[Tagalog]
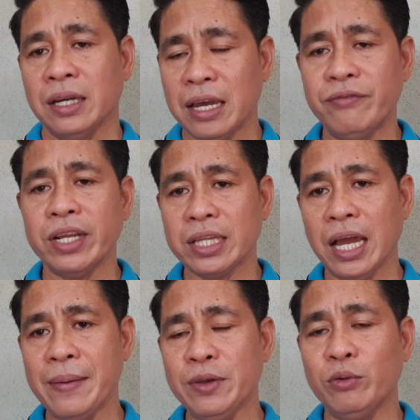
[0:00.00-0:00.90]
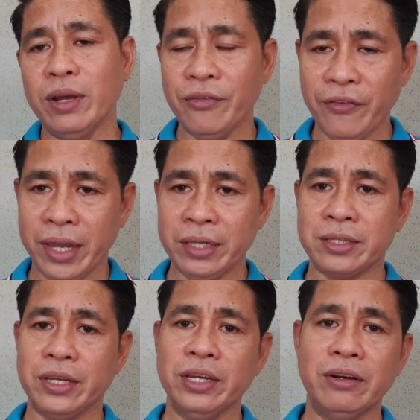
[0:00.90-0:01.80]
every time you will face
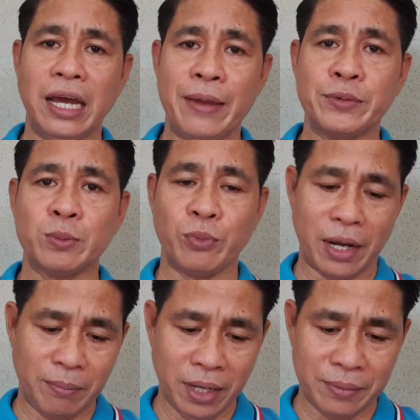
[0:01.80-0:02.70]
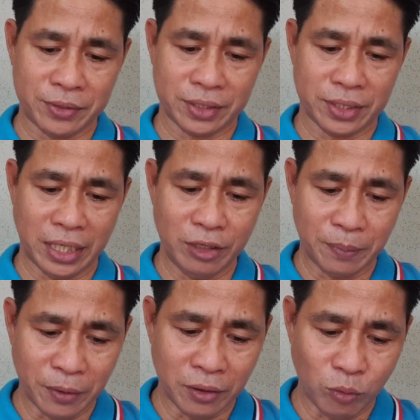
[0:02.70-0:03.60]
your life's problems. Ano
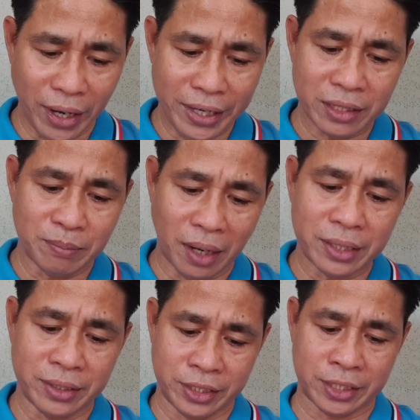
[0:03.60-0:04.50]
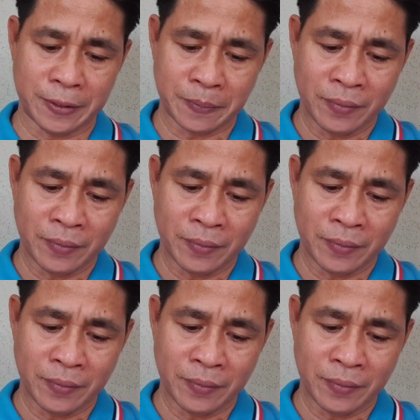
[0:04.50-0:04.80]
po? Why it matters?